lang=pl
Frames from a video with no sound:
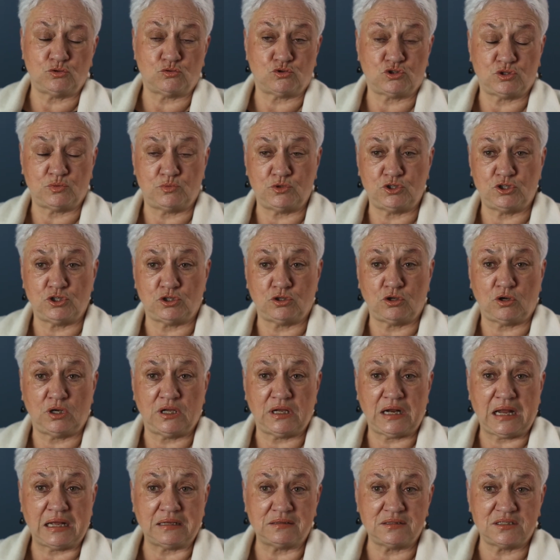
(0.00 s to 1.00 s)
Uczymy się
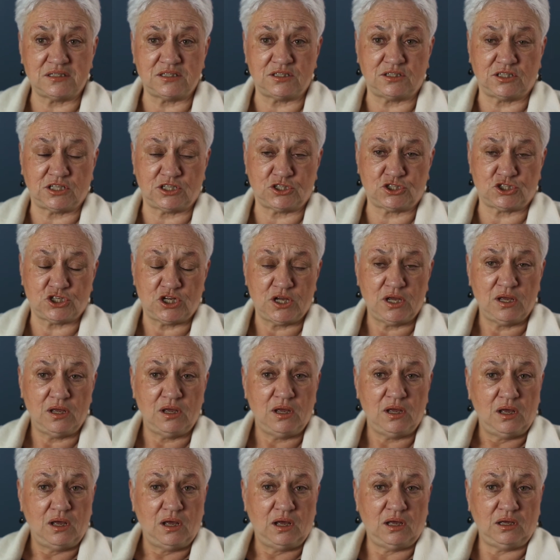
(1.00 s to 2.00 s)
tolerancji też
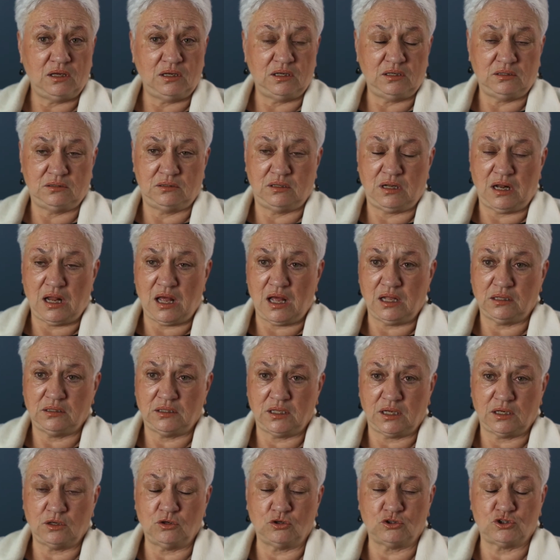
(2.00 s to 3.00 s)
e, dla
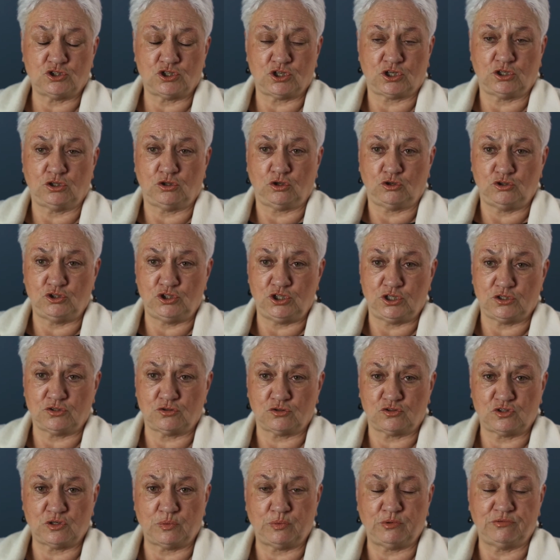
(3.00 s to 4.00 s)
tego, czy ktoś jest
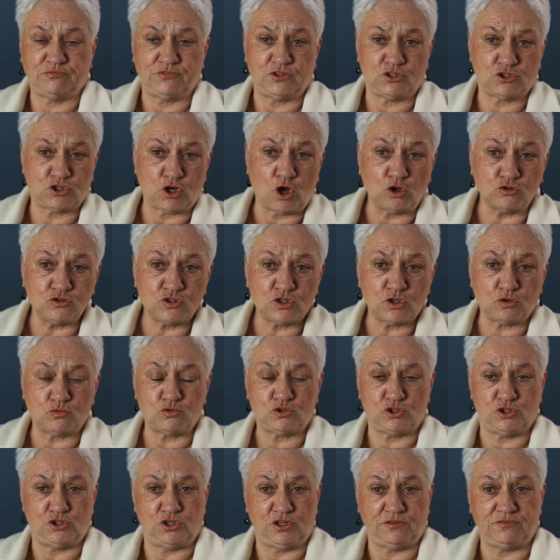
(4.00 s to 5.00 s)
osobą wierzącą,
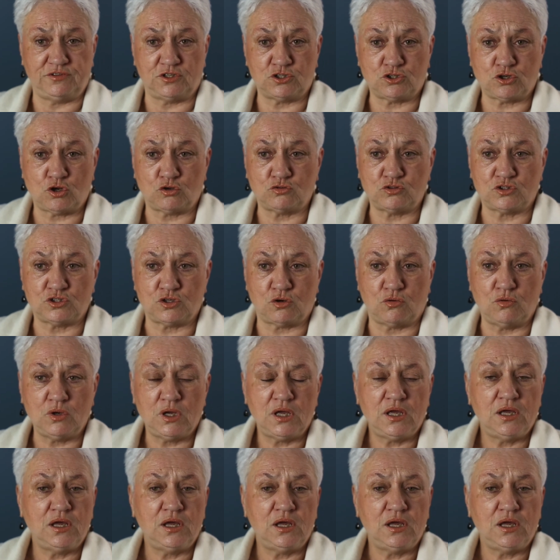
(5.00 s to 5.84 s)
czy niewierzącą.